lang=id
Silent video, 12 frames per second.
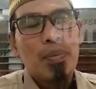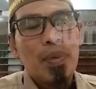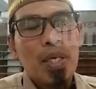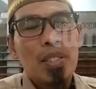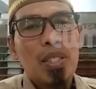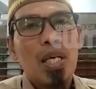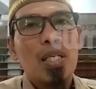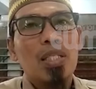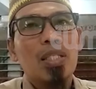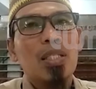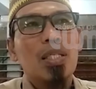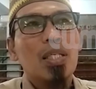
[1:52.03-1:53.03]
pada saat
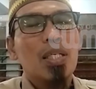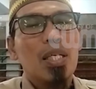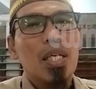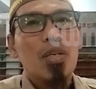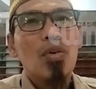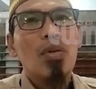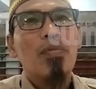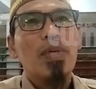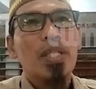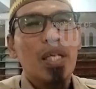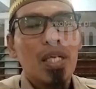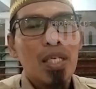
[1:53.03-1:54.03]
Idul
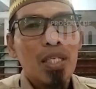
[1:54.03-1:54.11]
Fitri